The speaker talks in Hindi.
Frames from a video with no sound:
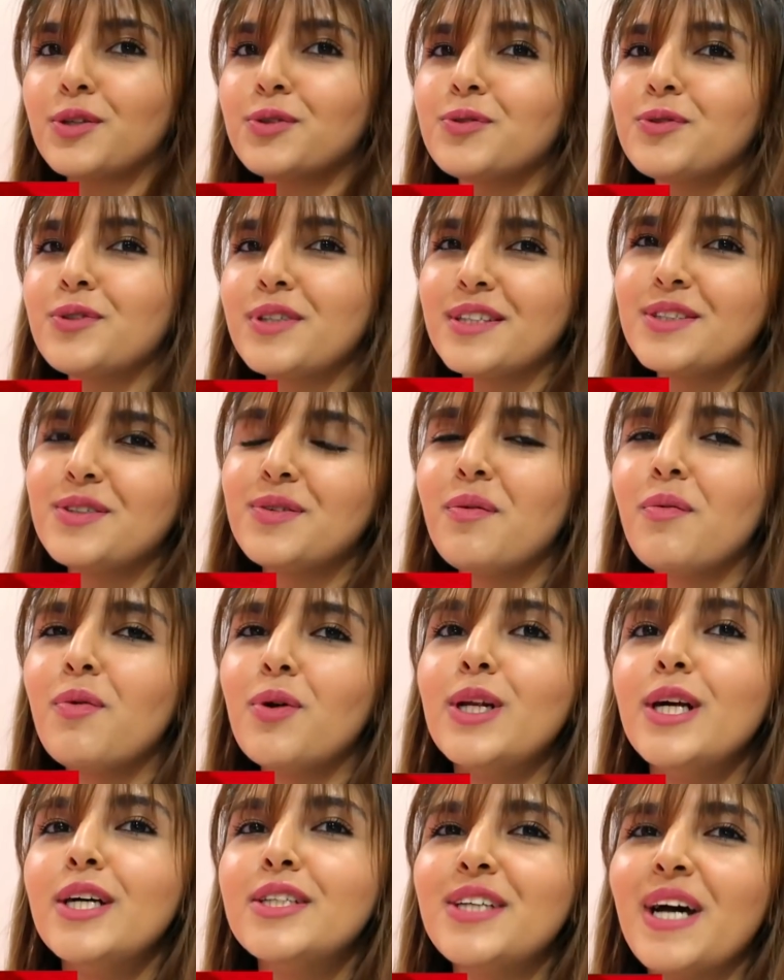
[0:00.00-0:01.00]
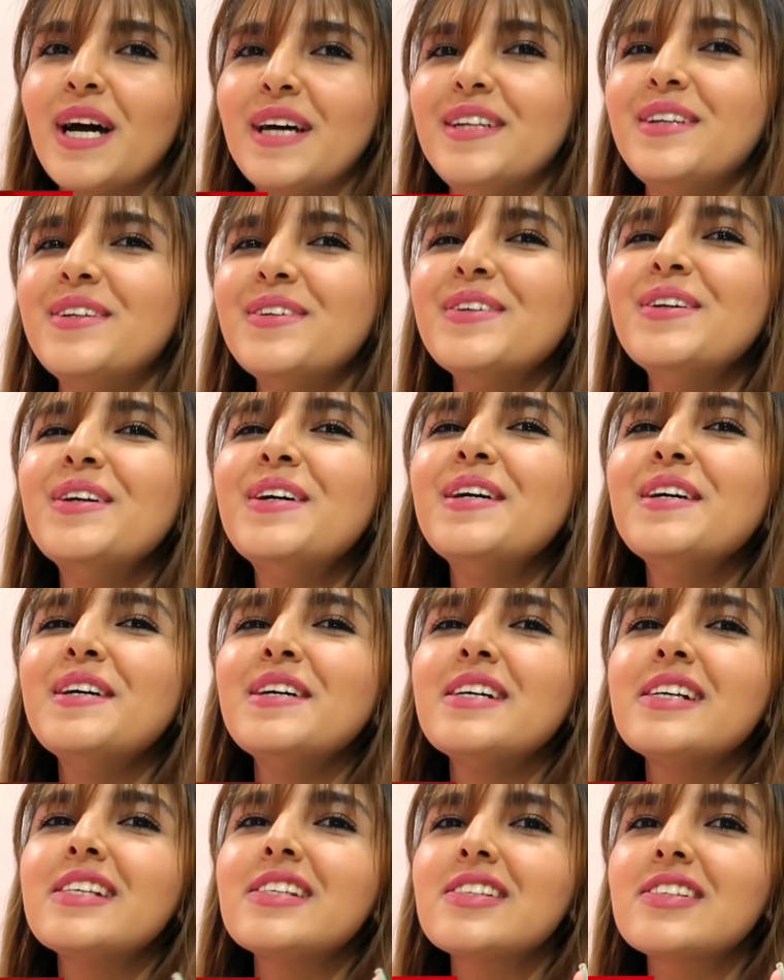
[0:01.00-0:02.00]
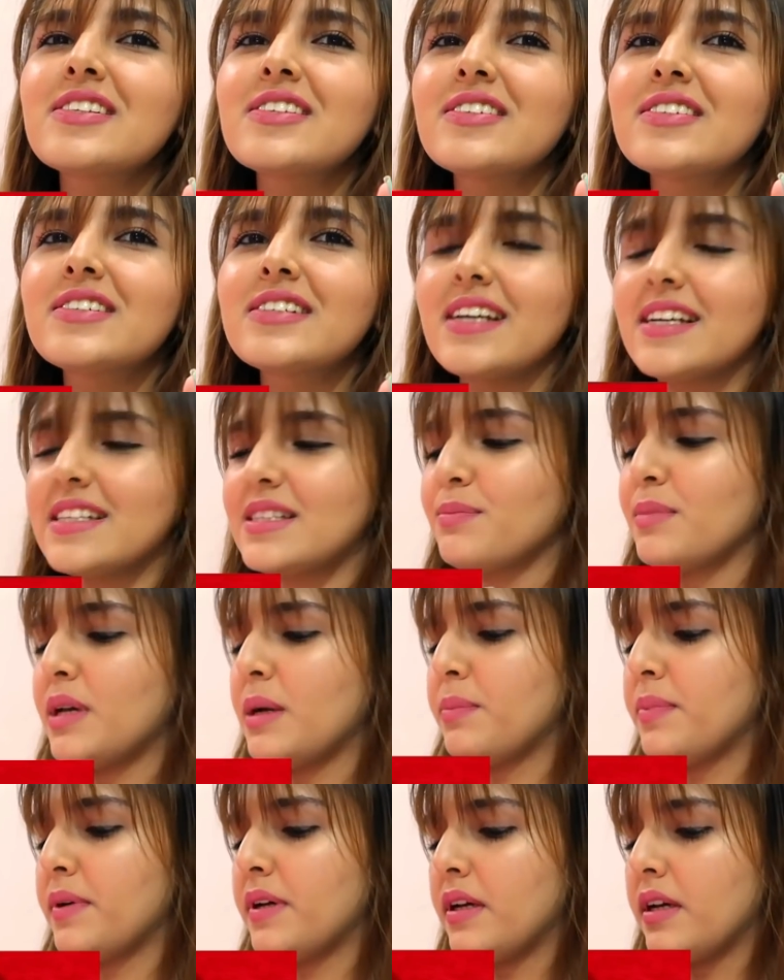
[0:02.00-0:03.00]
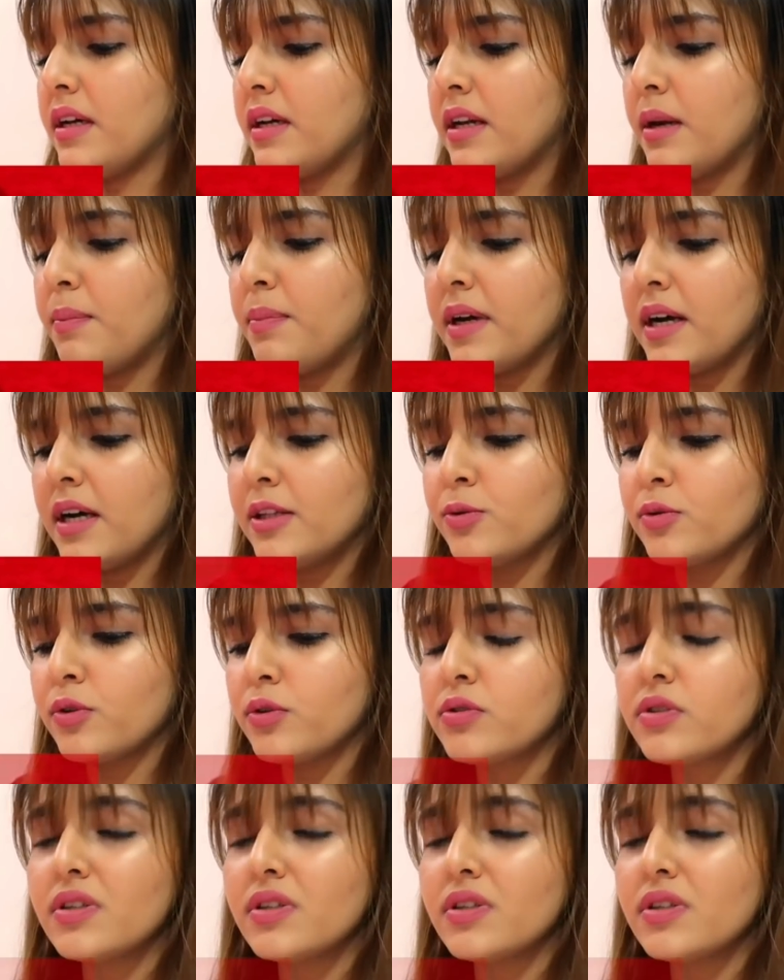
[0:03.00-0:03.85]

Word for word: कर दूँगी जो मैं बोलना चाह रही हूँ सो यस मैं यहाँ पे क्लिप लगा दूँगी